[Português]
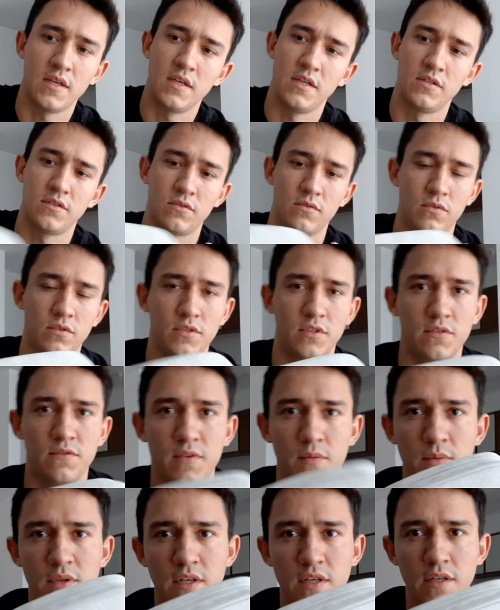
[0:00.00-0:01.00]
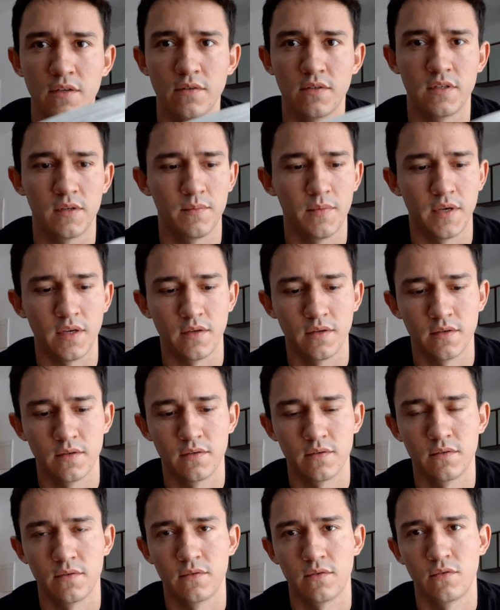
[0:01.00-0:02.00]
Estojos femininos também,
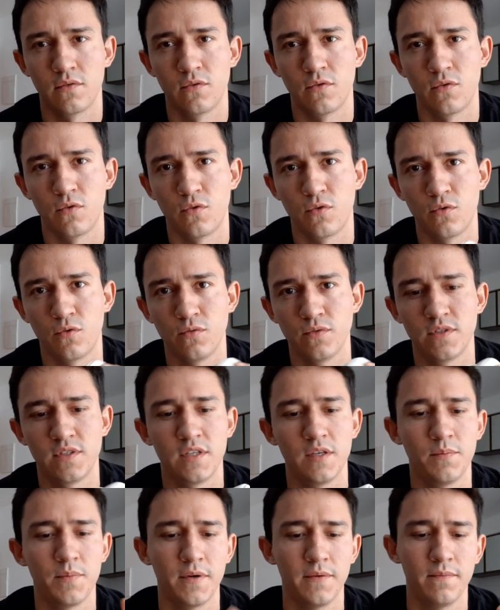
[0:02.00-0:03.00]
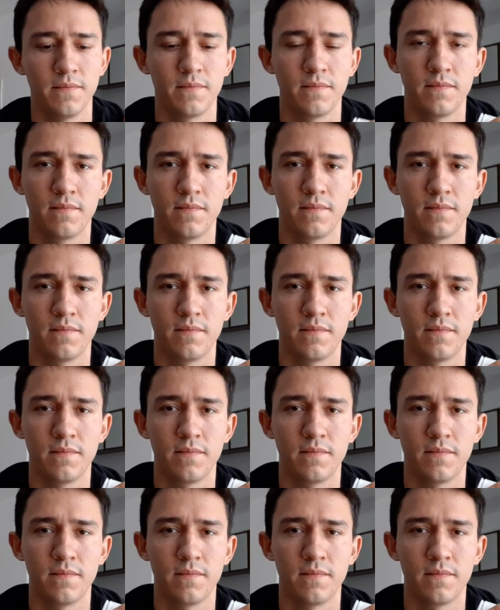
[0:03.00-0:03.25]
com zíper